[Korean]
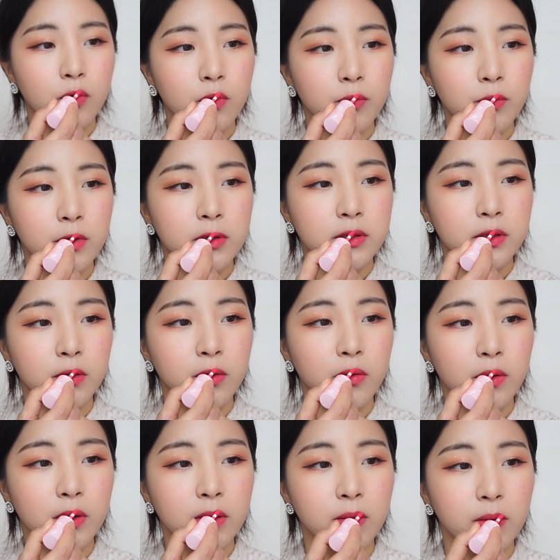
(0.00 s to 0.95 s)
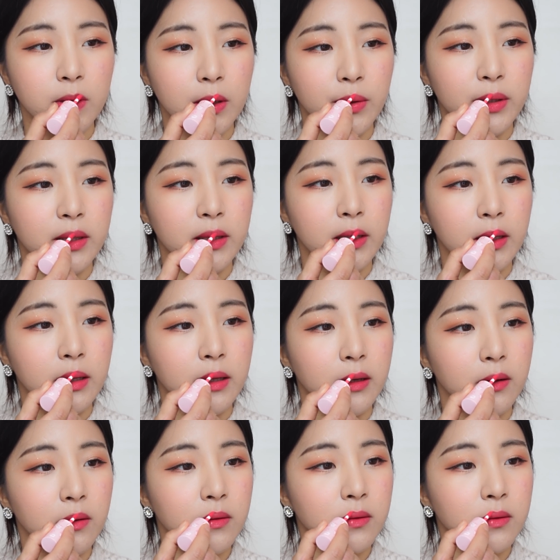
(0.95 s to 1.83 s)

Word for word: 봄을 저격해서 나왔네